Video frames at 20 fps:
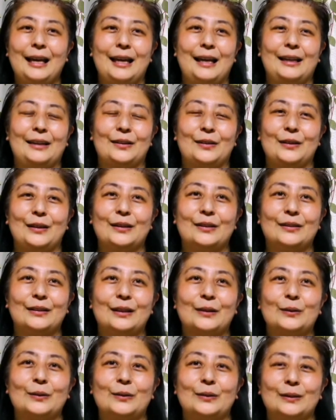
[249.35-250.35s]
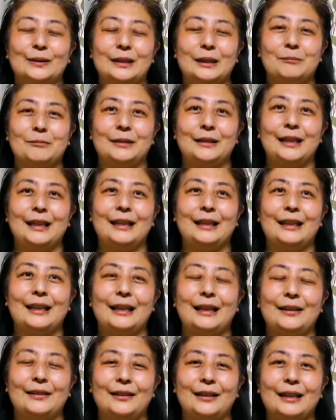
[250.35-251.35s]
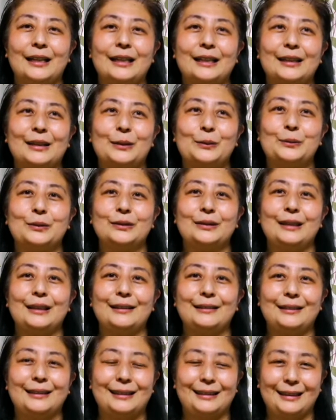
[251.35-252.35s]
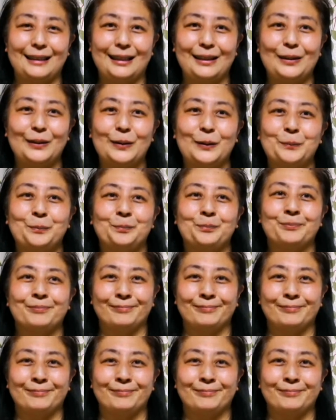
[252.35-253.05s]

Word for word: えーといろんなことを全部できたらいいのになと思ってるんですけど